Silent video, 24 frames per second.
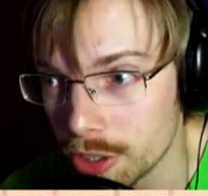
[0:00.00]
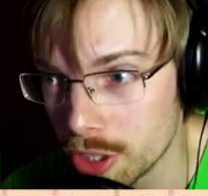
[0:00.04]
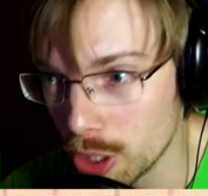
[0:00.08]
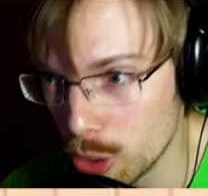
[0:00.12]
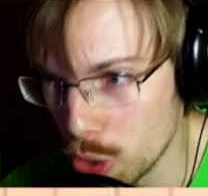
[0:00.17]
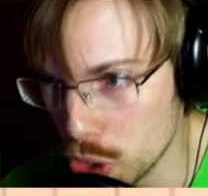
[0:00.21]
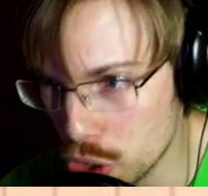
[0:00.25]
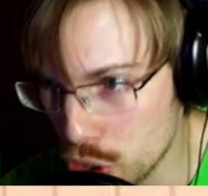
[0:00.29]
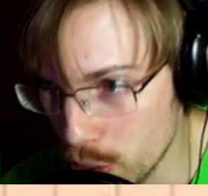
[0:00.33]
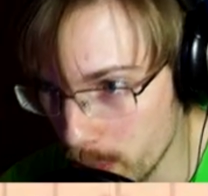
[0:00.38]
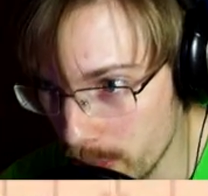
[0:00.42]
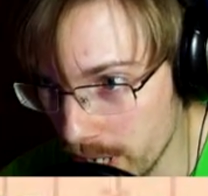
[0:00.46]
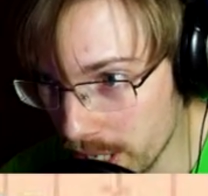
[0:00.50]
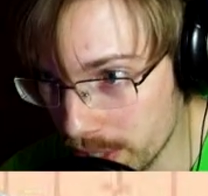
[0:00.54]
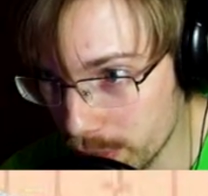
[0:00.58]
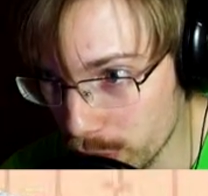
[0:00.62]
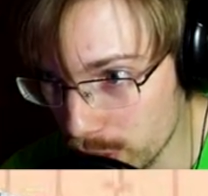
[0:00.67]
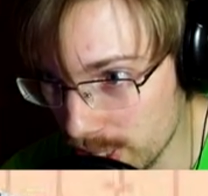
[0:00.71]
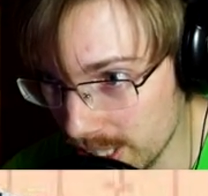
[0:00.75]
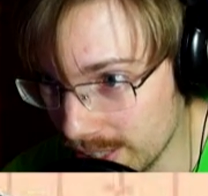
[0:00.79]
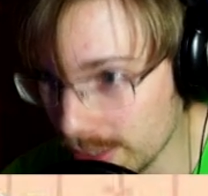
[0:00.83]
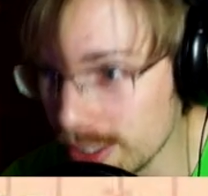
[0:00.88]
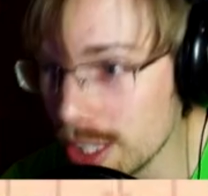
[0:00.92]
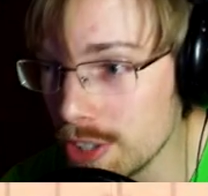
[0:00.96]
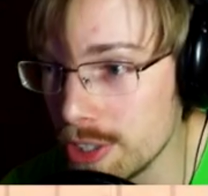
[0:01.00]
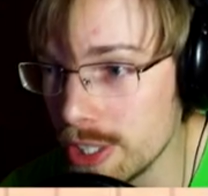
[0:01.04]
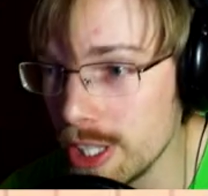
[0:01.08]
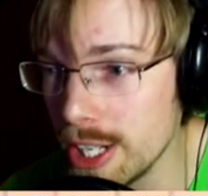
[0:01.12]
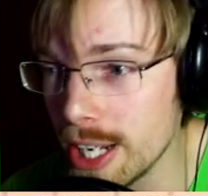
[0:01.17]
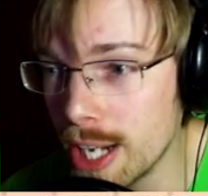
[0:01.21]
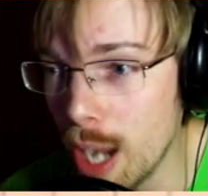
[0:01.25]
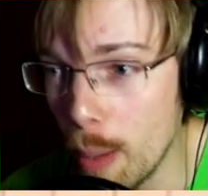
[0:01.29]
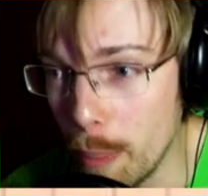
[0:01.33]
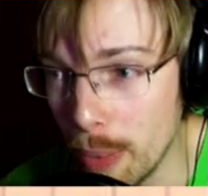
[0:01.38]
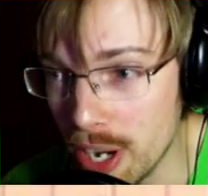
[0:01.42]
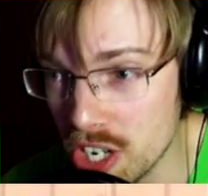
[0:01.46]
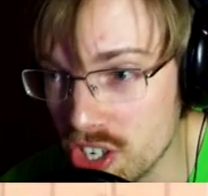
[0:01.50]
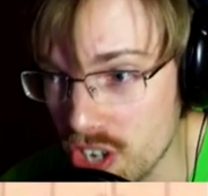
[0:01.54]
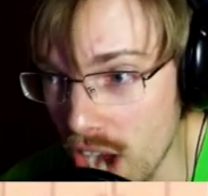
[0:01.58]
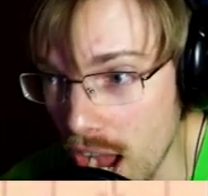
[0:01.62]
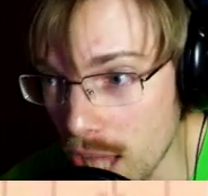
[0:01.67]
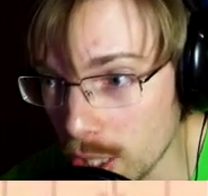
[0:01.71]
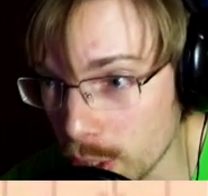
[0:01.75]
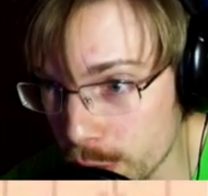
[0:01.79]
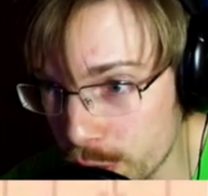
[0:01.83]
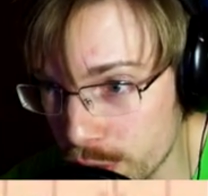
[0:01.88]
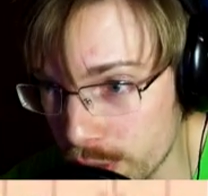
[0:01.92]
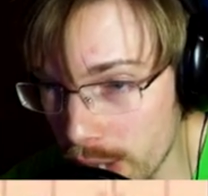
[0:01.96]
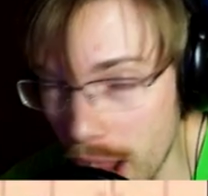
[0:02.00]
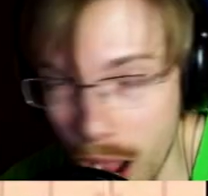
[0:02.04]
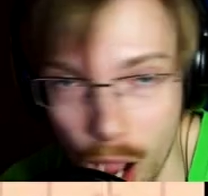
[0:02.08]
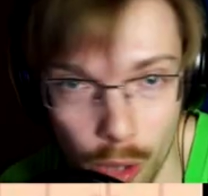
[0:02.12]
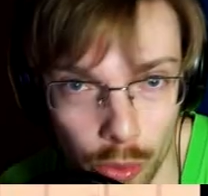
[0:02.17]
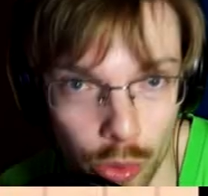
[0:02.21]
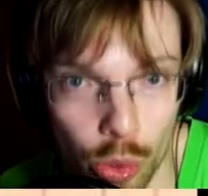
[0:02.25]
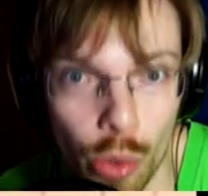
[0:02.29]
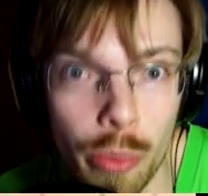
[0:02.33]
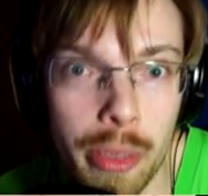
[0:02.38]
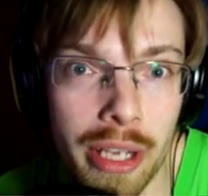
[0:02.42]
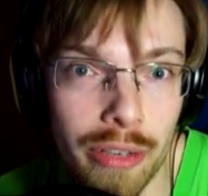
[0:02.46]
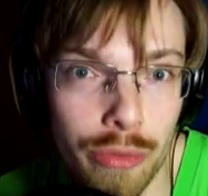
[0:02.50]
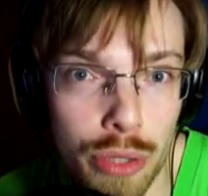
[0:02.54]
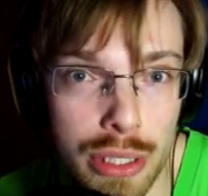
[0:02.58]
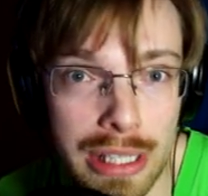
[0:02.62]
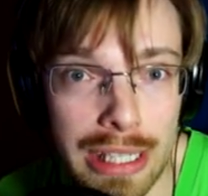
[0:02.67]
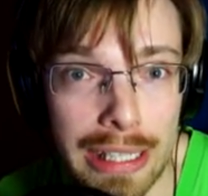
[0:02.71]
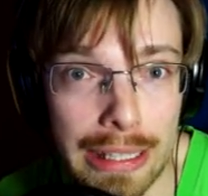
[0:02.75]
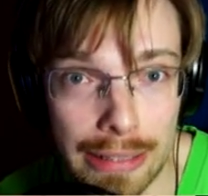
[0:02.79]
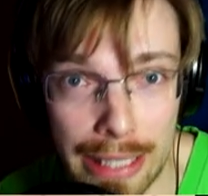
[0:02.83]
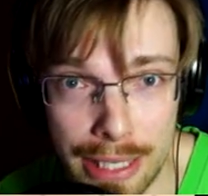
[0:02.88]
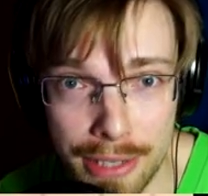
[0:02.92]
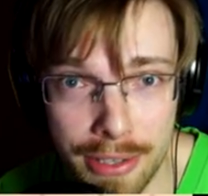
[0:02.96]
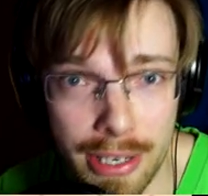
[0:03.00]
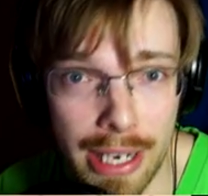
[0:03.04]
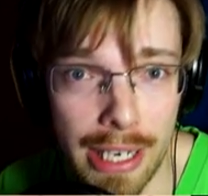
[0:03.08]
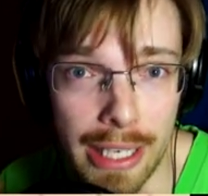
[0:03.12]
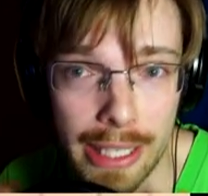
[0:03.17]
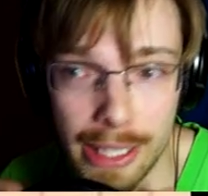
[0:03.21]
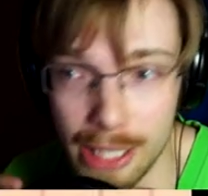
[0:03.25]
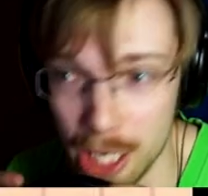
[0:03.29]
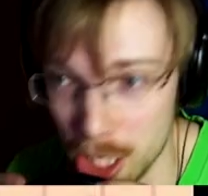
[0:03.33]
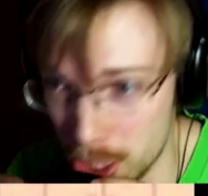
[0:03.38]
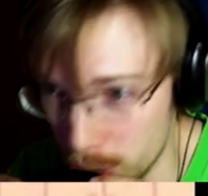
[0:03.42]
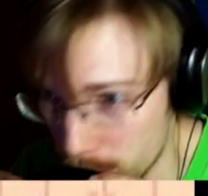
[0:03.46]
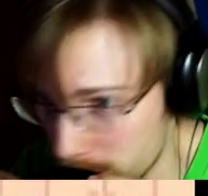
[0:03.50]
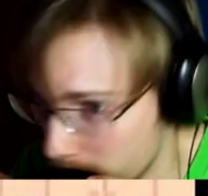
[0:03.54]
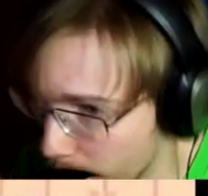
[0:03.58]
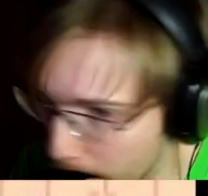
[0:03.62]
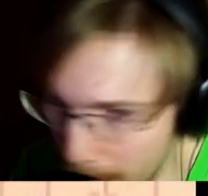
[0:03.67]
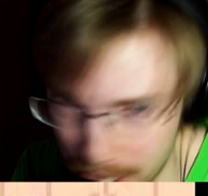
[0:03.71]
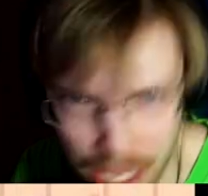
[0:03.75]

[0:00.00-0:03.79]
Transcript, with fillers: Ты хочешь умереть возле холодильника? Пожалуйста! Он умер возле холодильника, что с ним